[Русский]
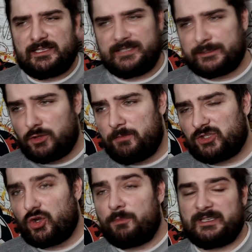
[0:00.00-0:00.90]
за
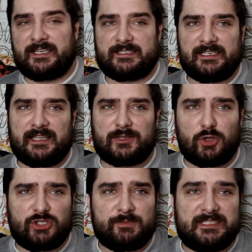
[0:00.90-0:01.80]
рубежом, и
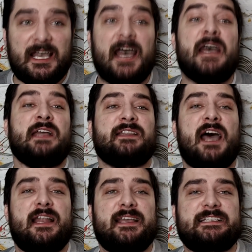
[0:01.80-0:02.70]
сосредоточимся
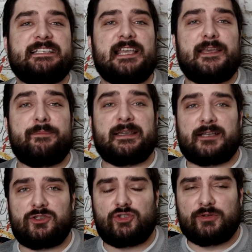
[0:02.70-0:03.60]
на Алексее
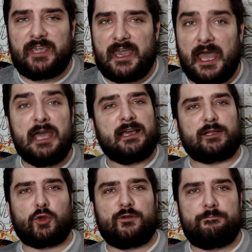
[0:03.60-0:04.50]
Миранчуке,
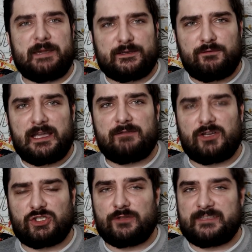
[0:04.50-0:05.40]
который впервые
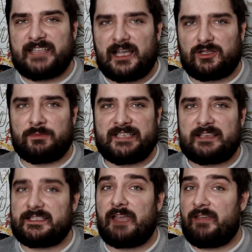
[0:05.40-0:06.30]
вышел в стартовом
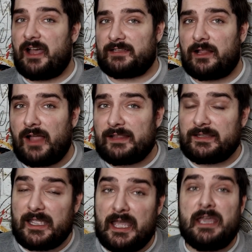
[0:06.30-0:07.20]
составе
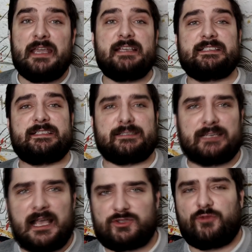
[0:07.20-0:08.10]
Аталанты и
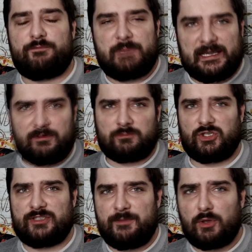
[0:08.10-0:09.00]
сразу в первом
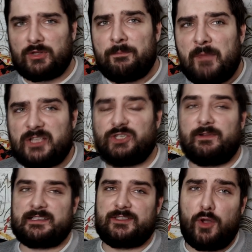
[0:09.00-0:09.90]
же дебютном матче
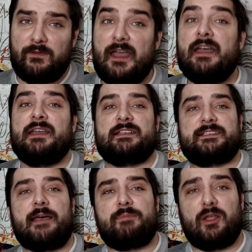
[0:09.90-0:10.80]
в основе
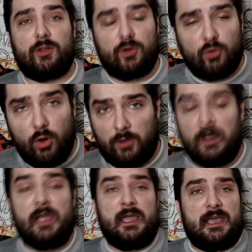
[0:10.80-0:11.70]
забил гол.